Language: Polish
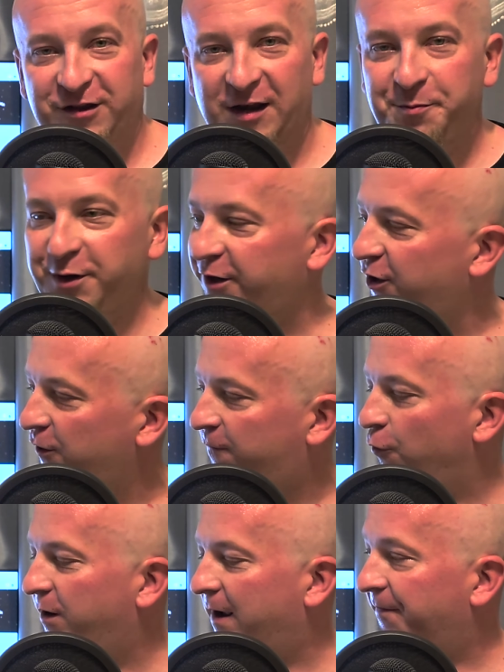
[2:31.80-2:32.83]
Derby 2.
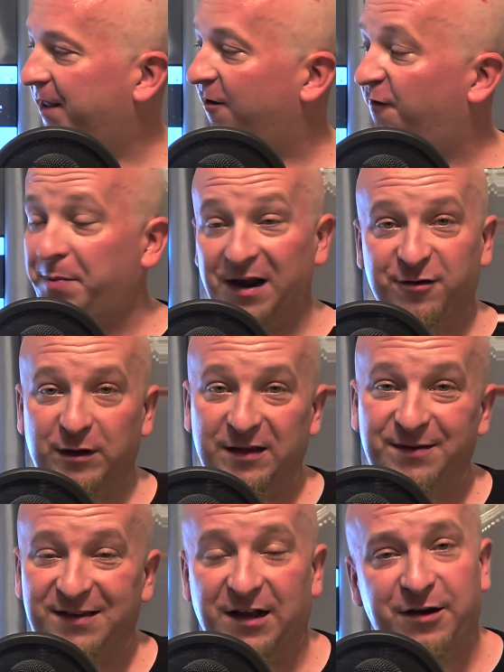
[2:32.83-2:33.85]
Tak, w bardzo ładnym
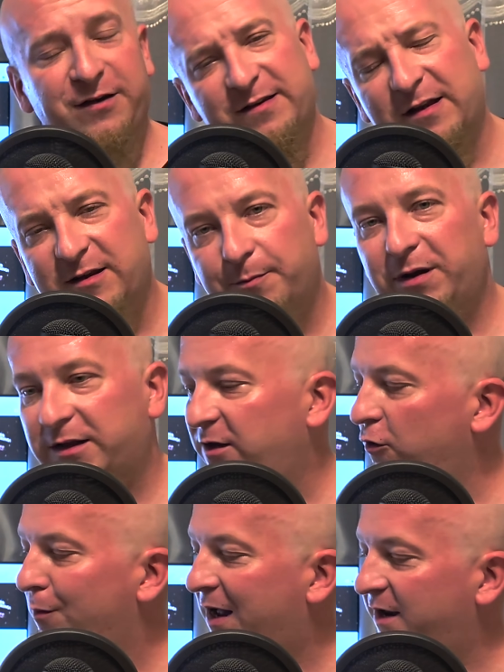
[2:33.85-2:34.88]
stanie, niestety
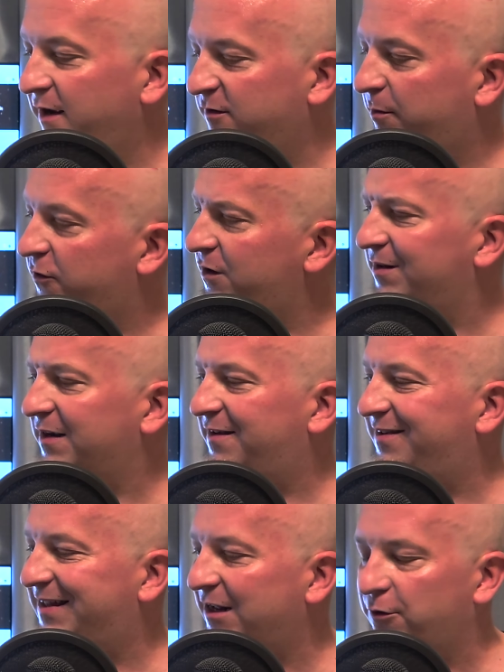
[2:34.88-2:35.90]
Platinum, ale jak zobaczyłem taki
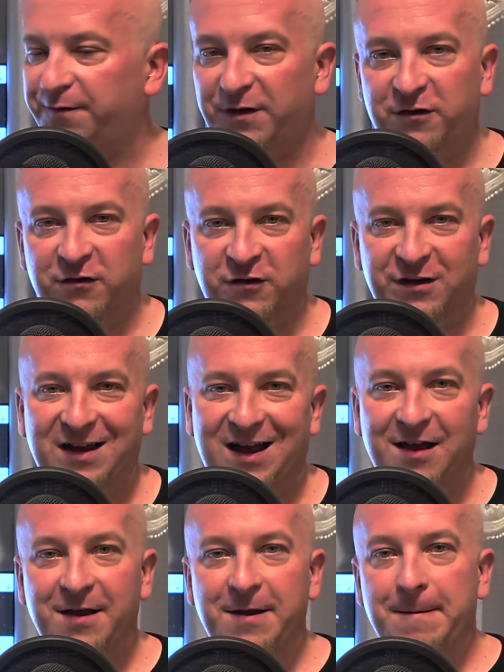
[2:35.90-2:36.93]
stan, to wiecie, że ja
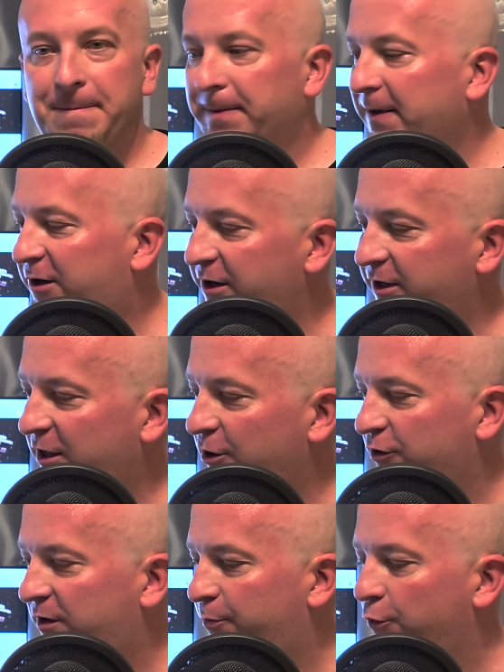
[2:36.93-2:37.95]
gry tego
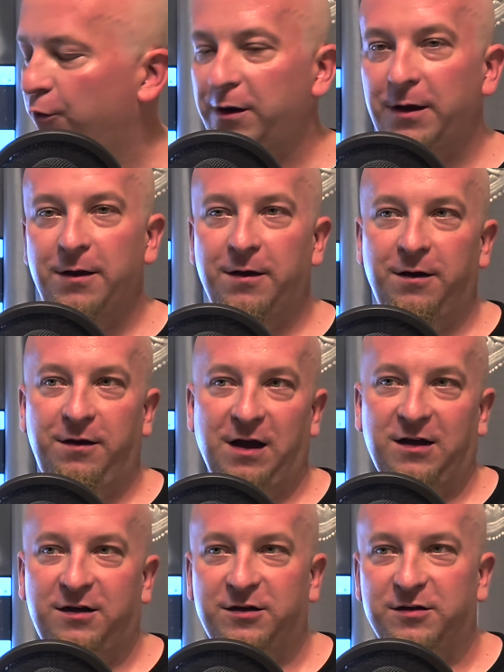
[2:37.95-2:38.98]
typu
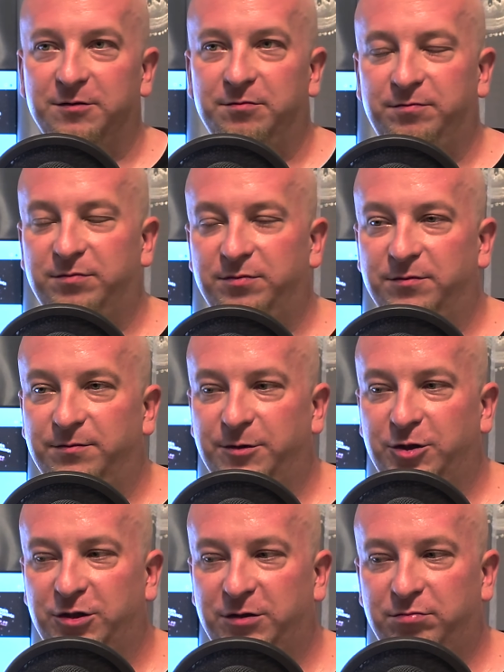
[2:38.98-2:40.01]
jak
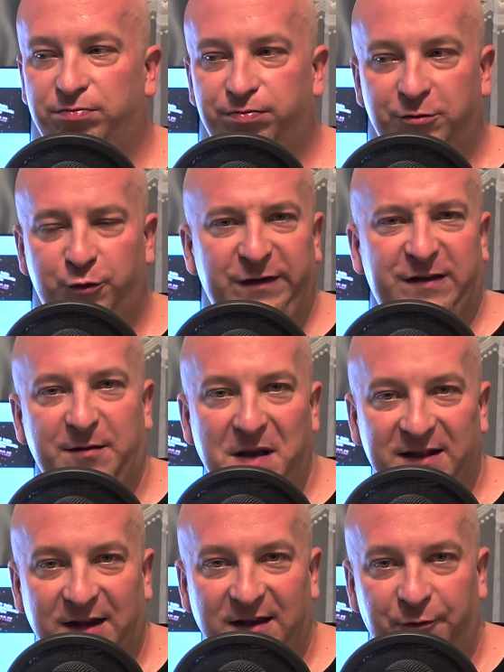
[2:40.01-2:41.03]
mm, Twisted
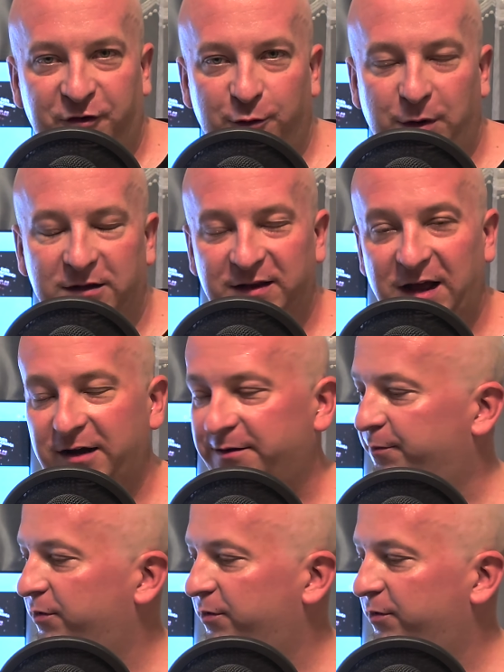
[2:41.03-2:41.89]
Metal na przykład, tak,